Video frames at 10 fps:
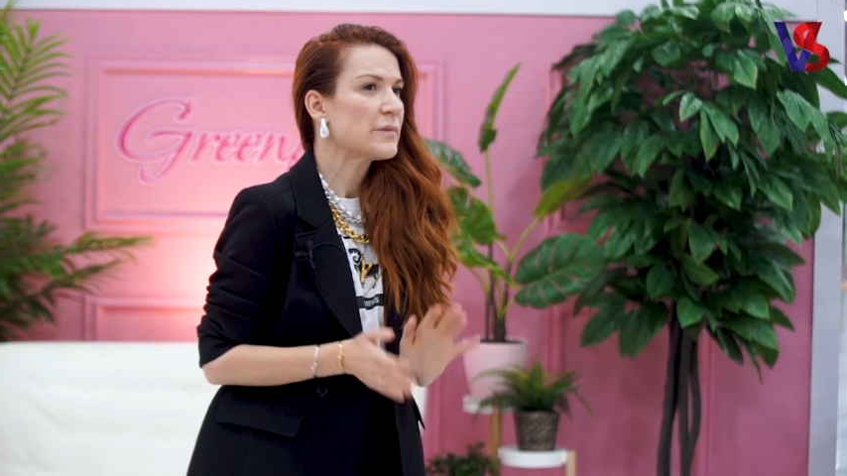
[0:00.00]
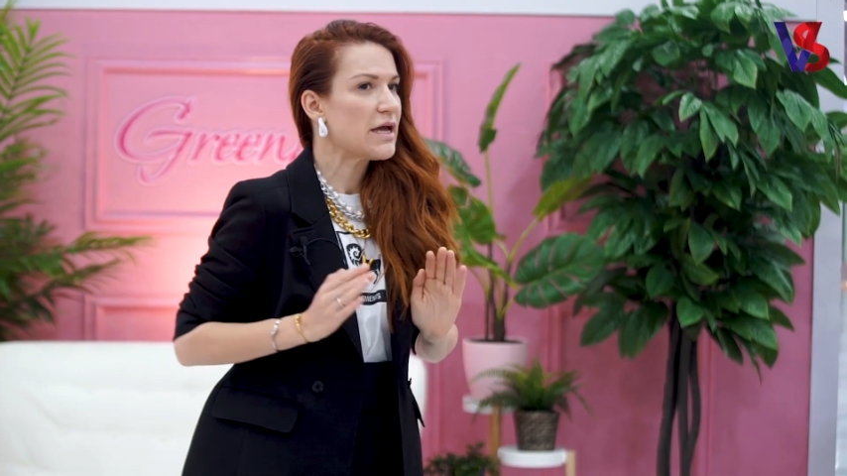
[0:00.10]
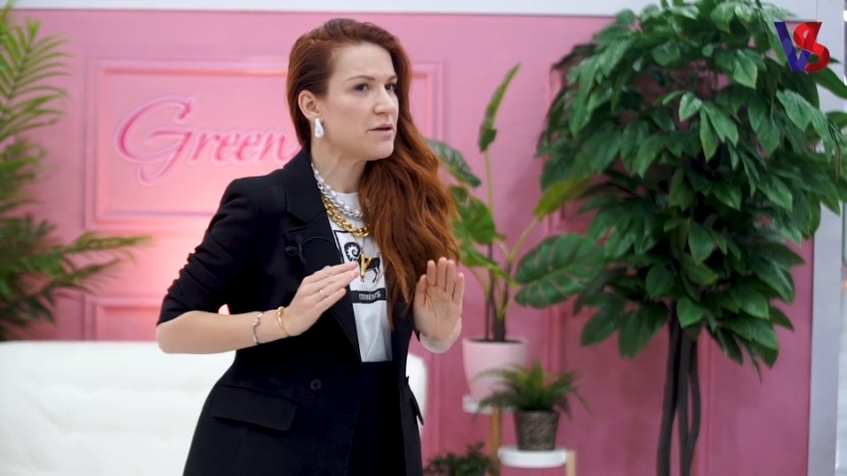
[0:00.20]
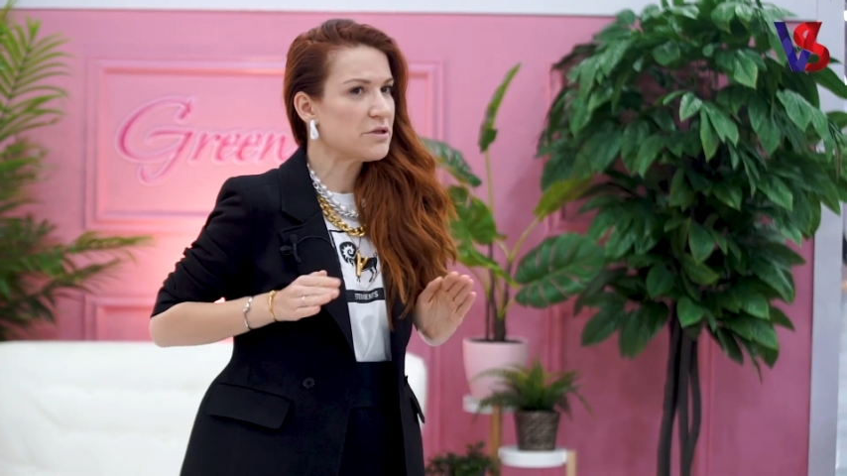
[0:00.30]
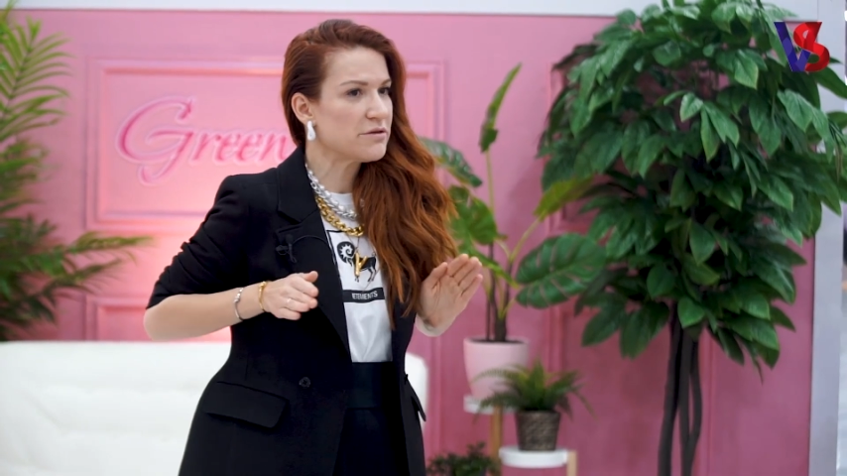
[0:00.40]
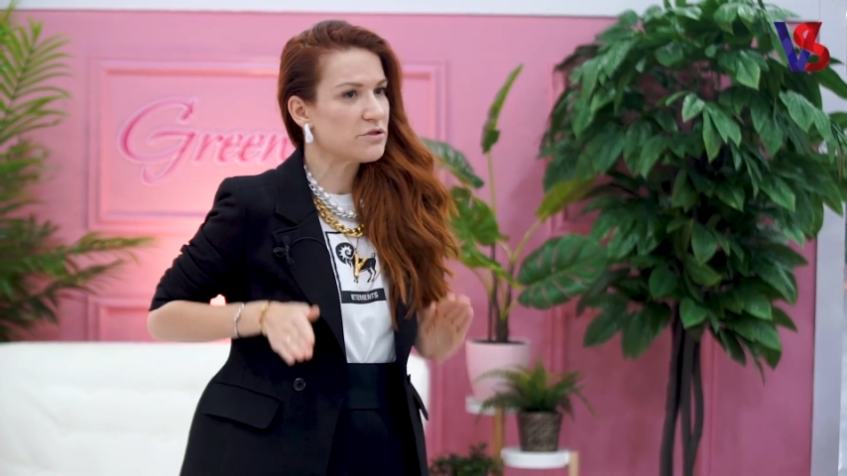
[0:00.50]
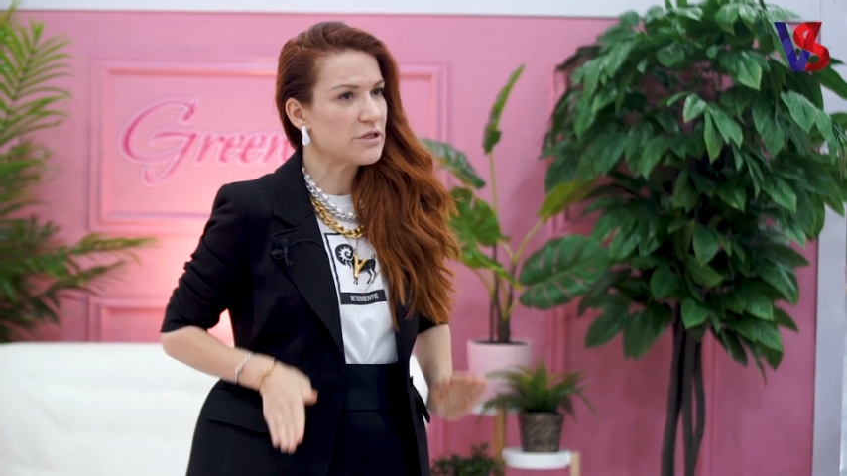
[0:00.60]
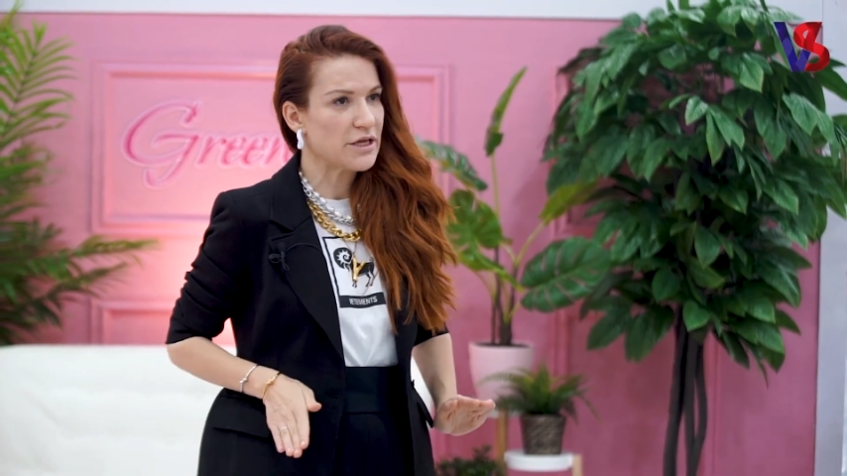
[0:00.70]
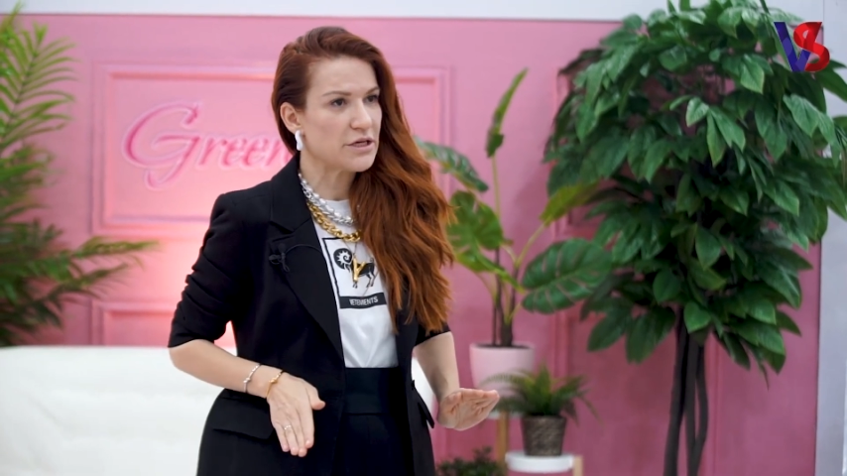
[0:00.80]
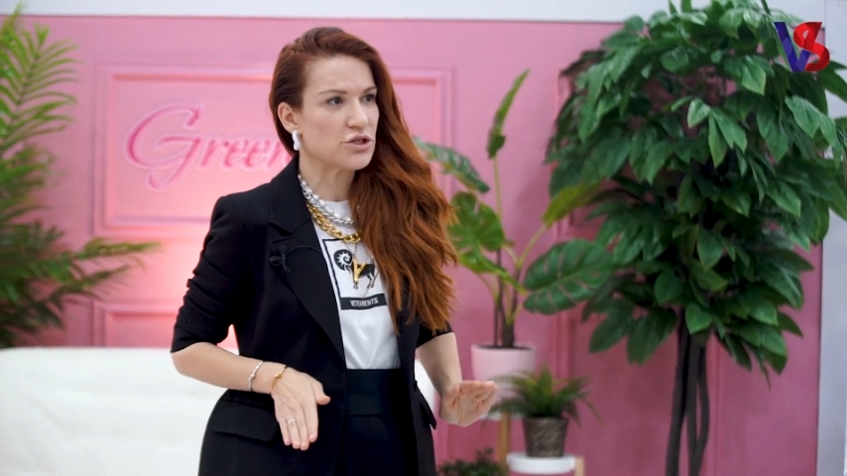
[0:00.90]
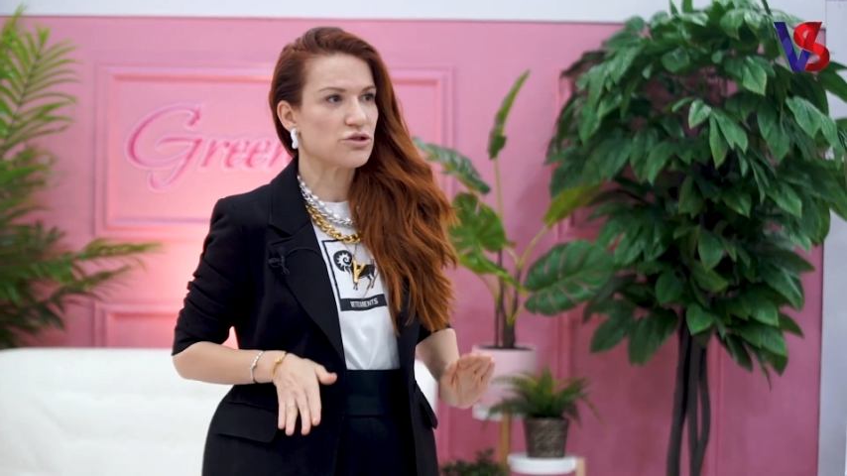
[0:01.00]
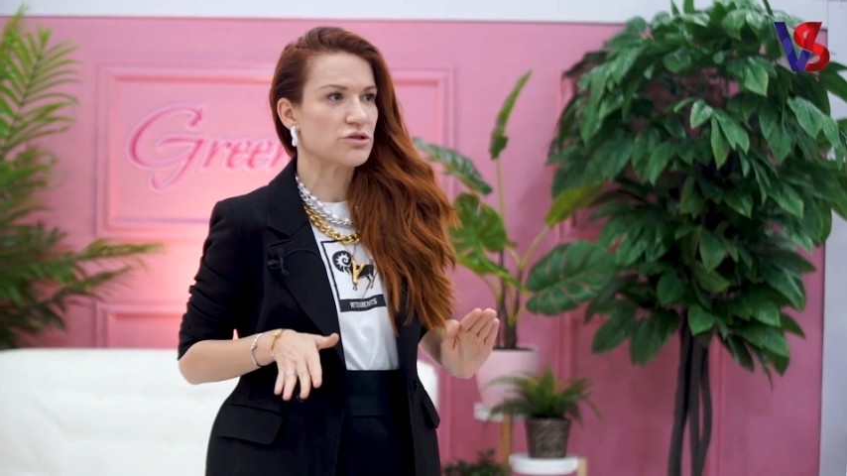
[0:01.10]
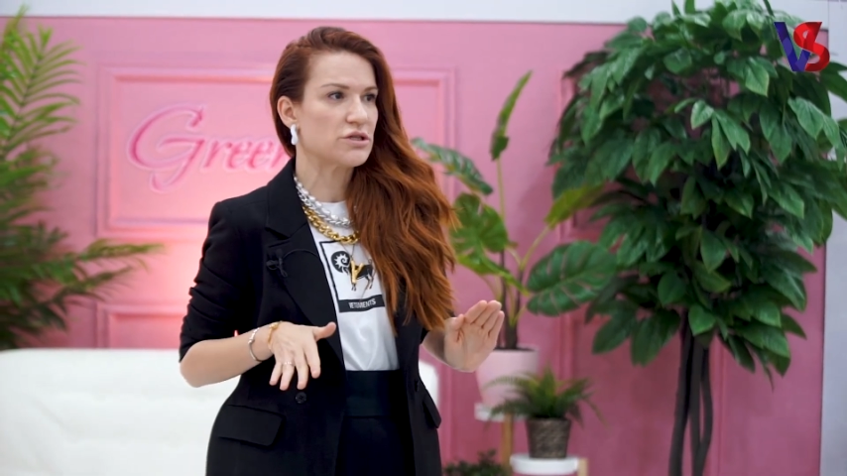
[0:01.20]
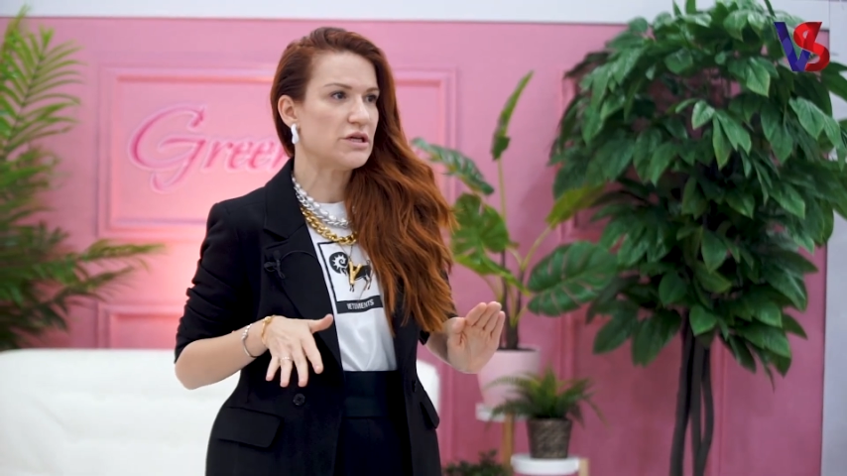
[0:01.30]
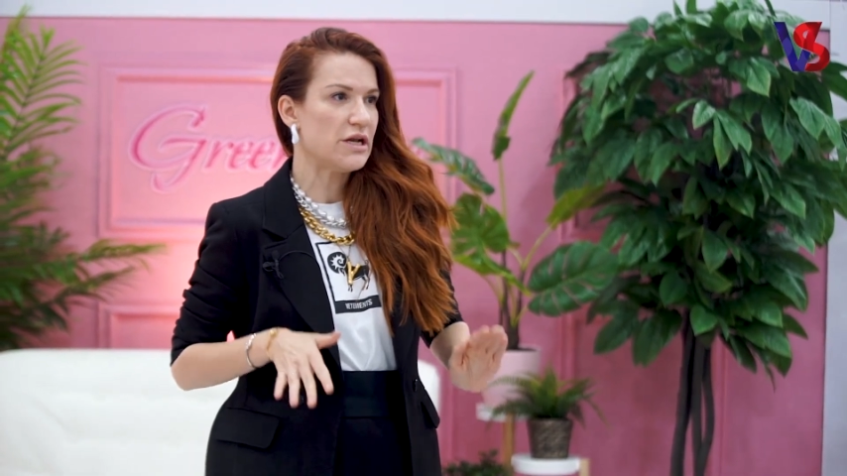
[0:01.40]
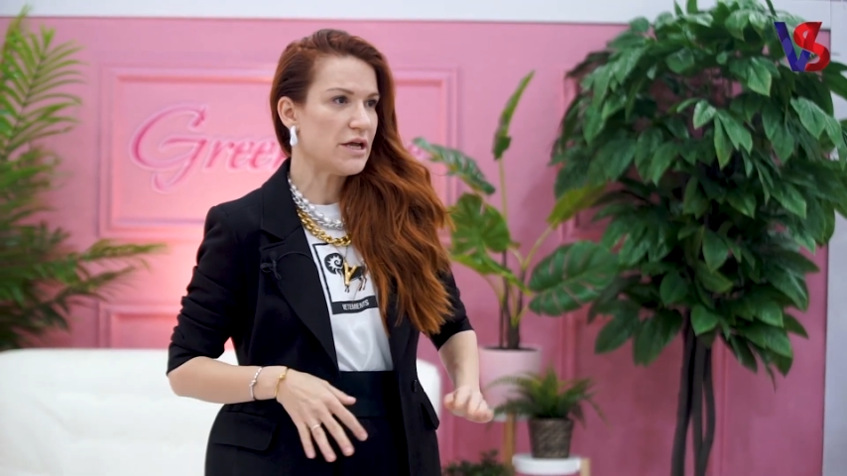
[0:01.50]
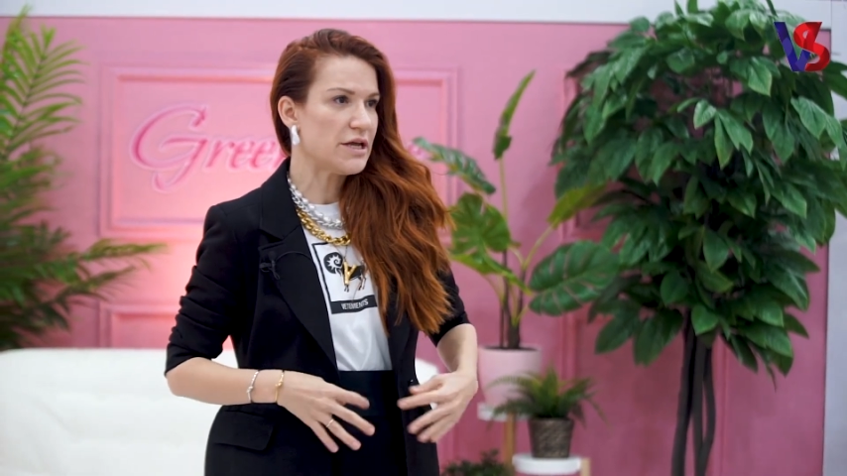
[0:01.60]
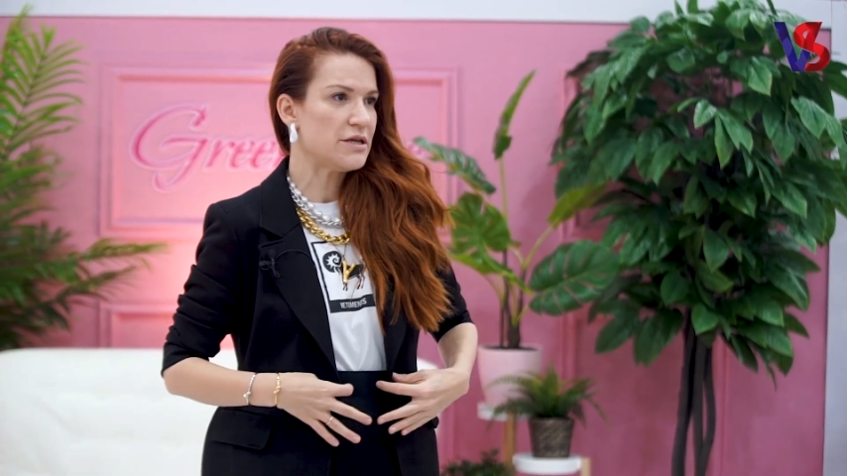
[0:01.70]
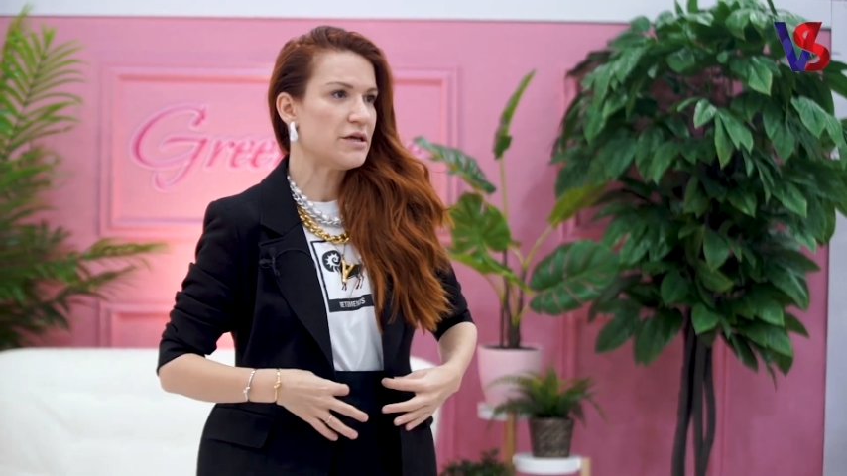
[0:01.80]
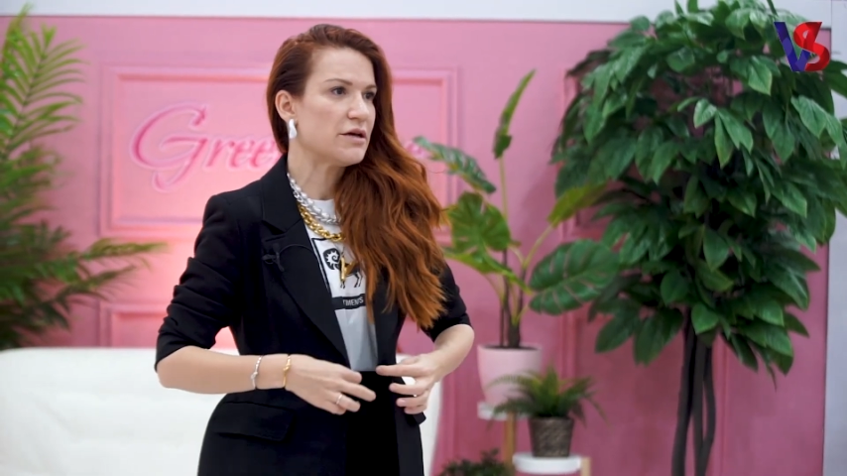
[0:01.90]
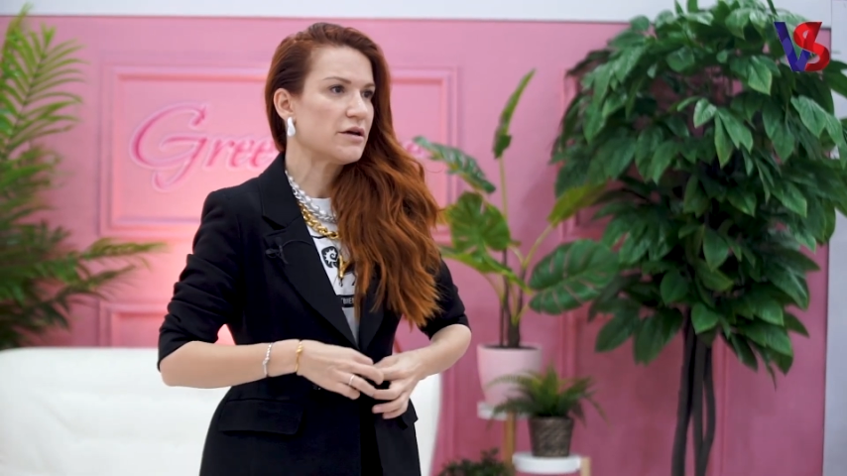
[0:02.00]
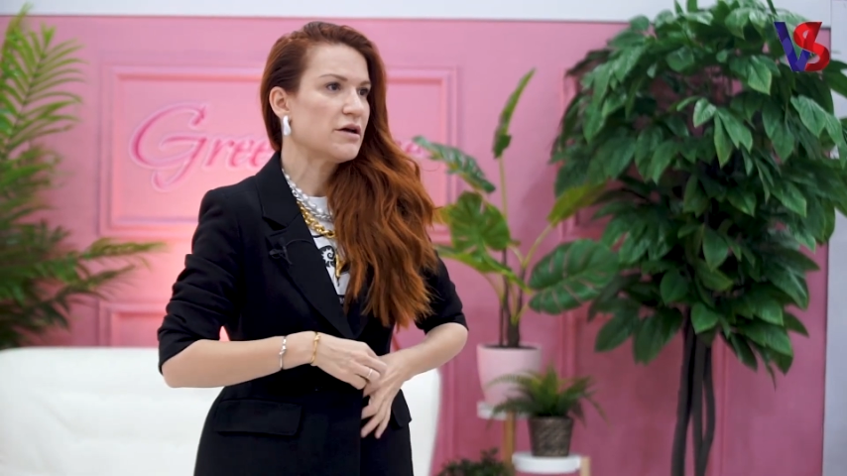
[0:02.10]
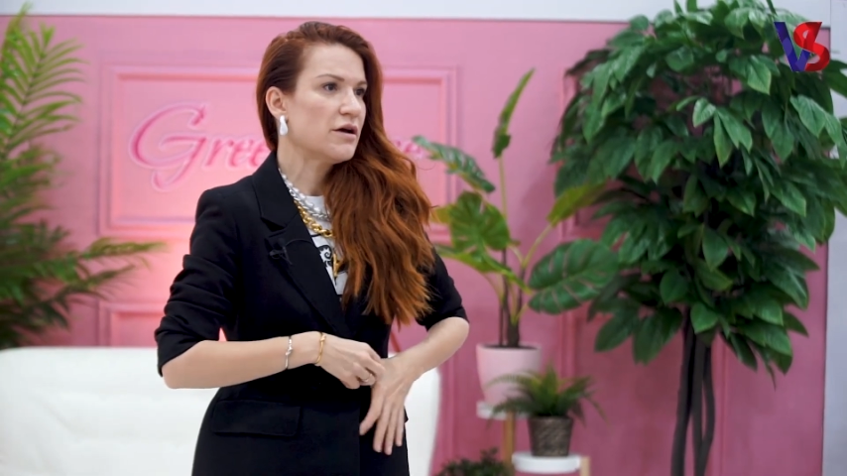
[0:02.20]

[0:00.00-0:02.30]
А именно вот такие жесткие линии,